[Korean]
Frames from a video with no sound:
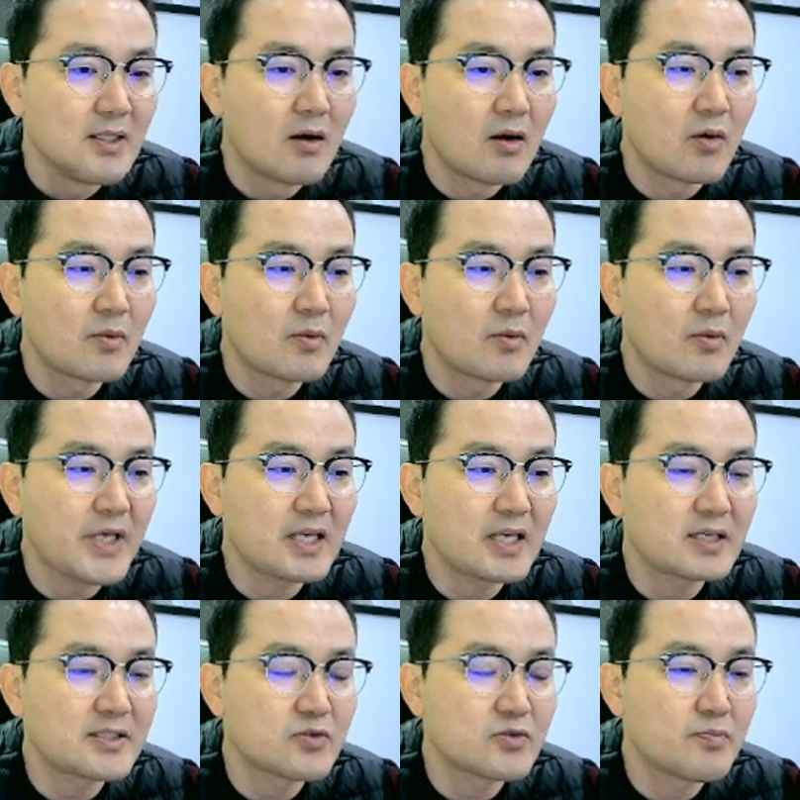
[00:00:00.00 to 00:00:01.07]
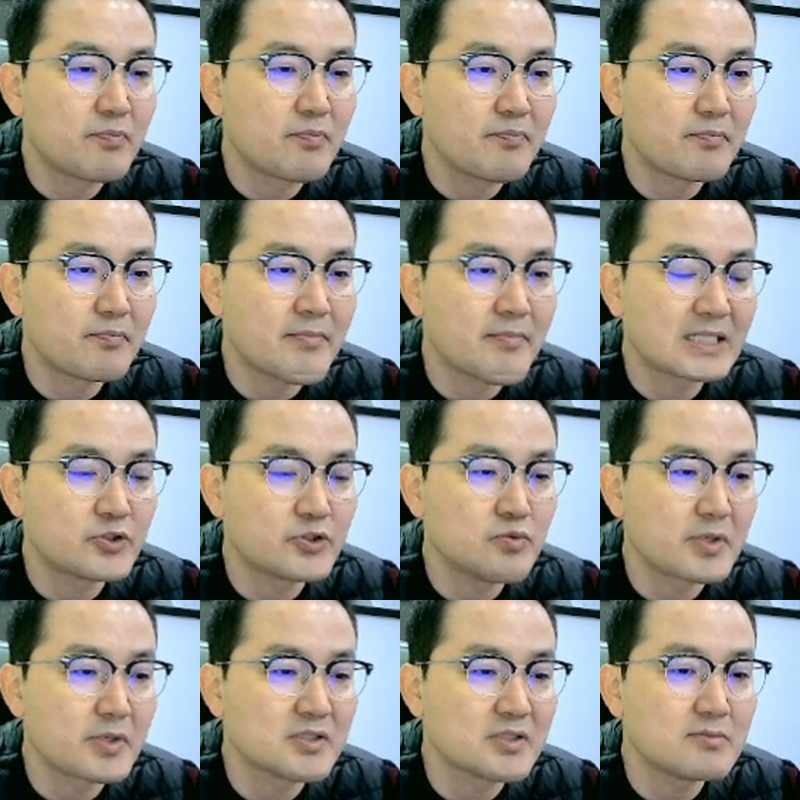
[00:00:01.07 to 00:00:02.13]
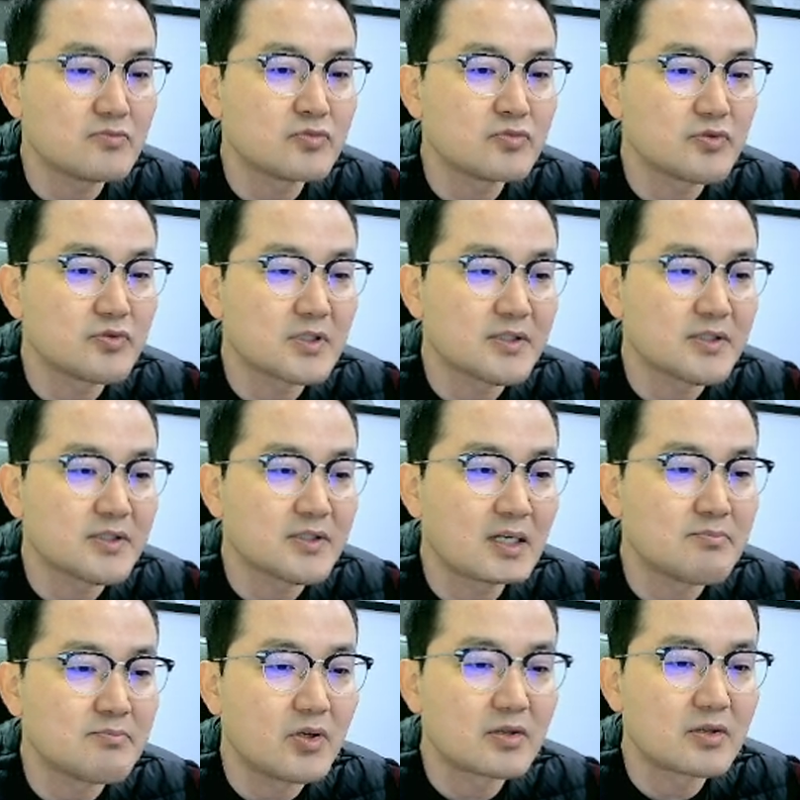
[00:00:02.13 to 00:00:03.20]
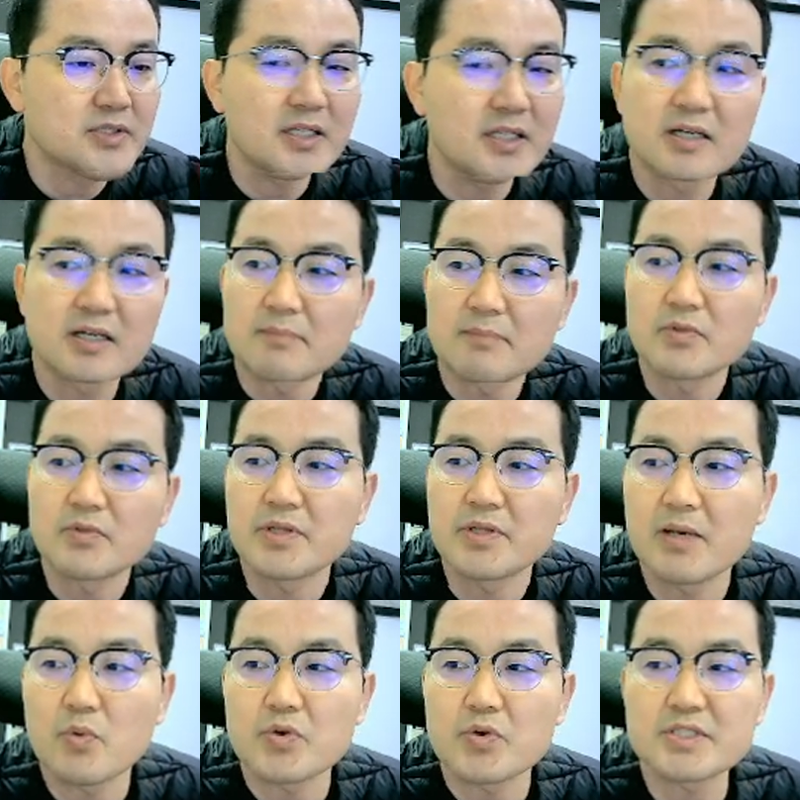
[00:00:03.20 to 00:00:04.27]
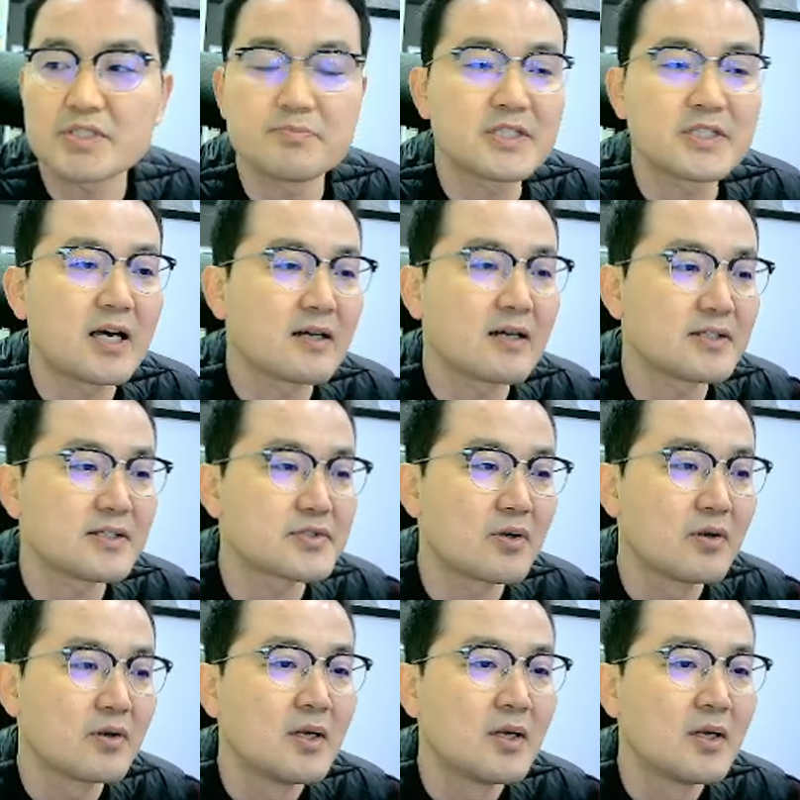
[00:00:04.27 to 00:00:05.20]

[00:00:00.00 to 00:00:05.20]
어, 개인한테 좀 맞춤형 선물을 갖다가 한번 생각을 한번 해보고 있습니다. 그래서